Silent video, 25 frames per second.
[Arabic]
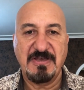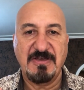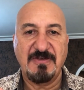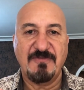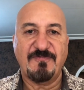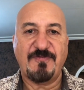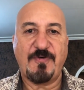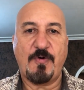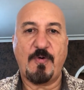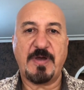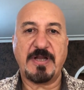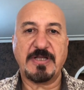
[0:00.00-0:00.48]

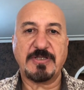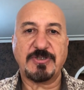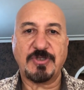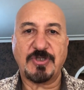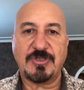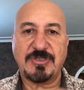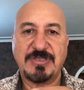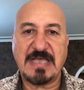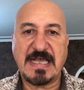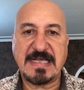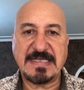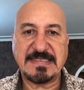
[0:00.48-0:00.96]
فورا
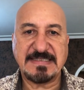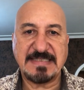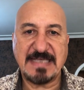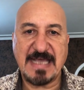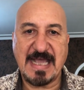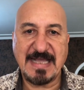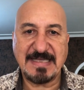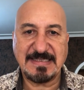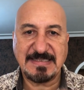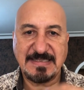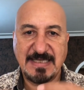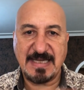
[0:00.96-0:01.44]
16
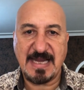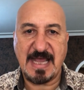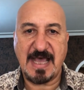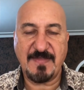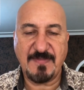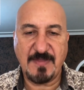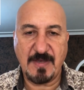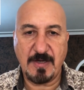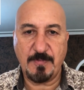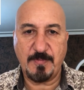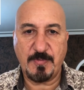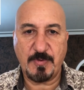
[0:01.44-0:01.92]
ساعة يصير
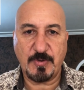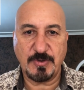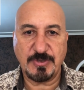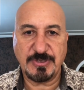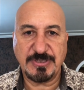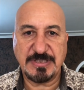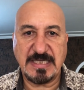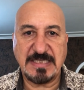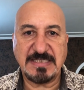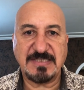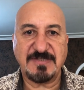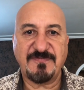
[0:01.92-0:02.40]
هذا
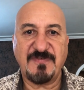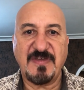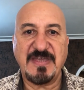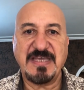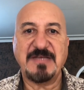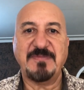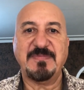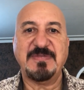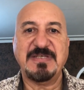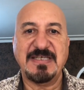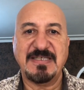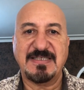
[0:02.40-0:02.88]
البروسيس
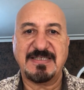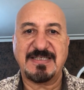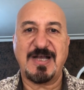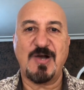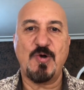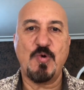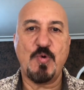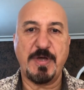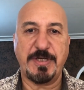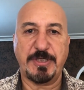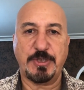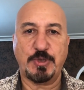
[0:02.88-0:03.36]
فيبدي
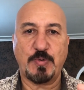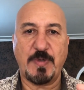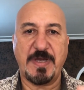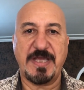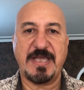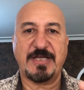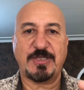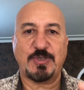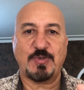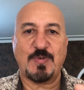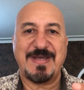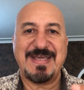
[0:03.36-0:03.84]
يتكون
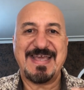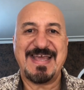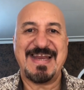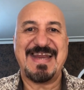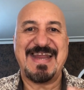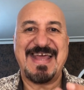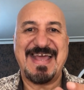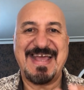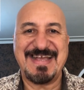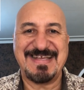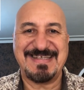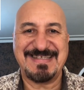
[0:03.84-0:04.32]
شوية شوية
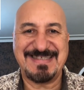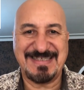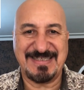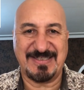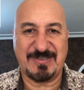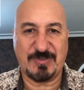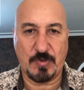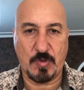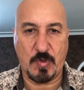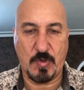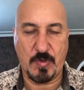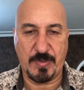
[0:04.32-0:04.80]

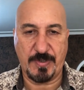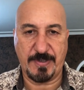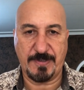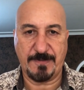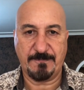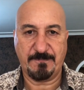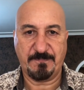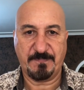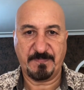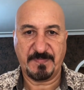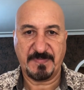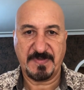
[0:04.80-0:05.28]
الأسيتون
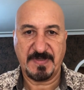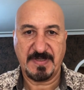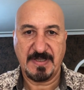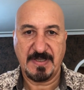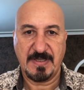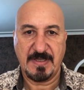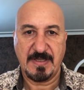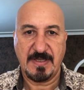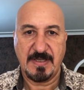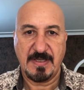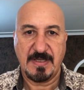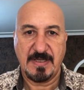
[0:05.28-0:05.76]

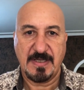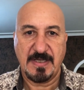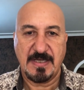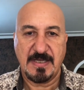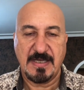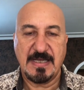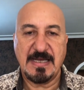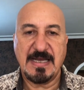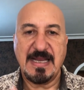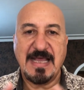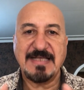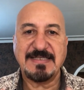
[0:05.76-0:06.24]

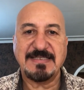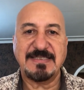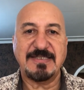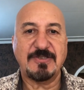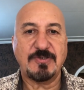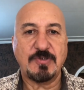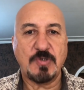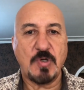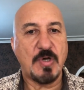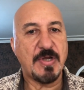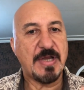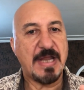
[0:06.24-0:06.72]

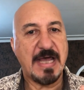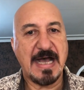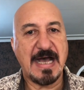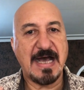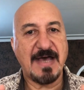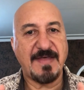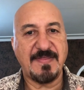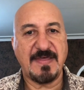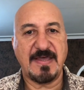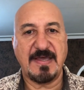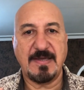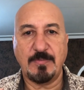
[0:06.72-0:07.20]
الاسيتون
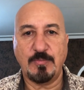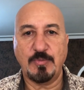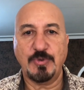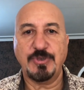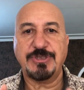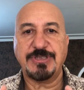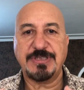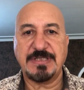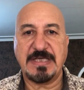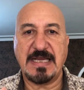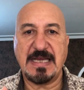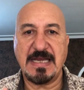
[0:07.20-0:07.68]
هذا
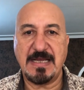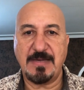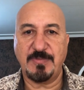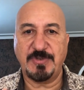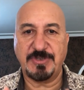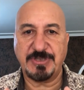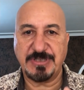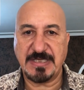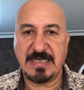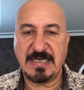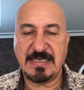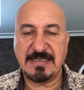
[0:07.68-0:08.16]
مشكله
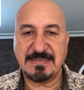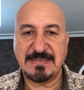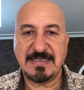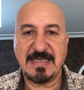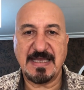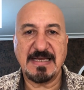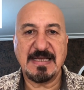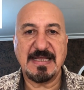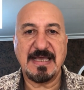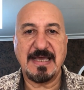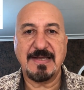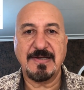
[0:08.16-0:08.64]
مشكلته
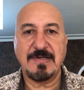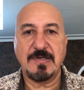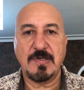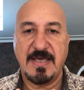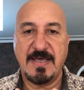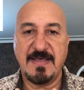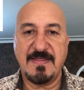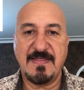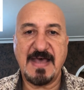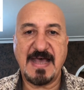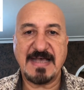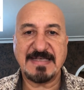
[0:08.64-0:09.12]
لانه
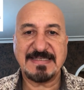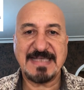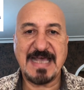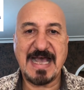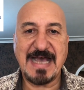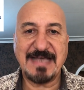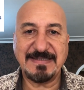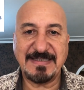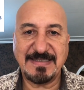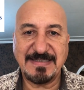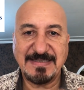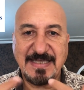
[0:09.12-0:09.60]
اذا
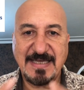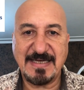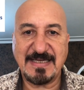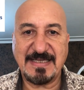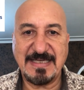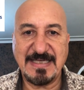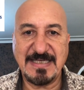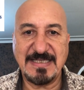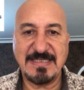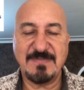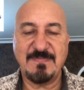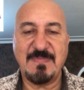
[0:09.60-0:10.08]
صعد
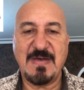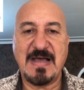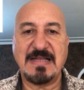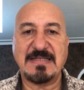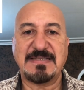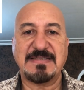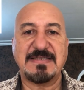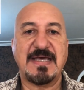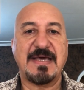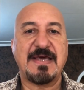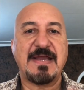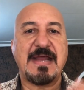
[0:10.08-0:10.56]
التركيز
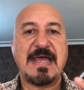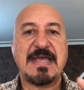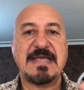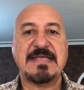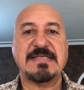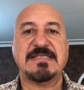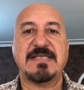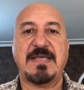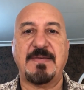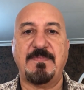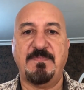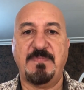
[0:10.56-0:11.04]
مالته راح
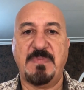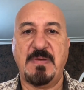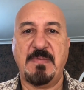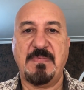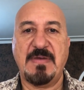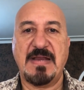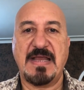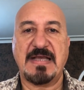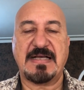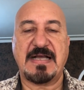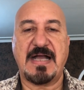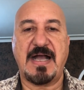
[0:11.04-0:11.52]
يسبب لك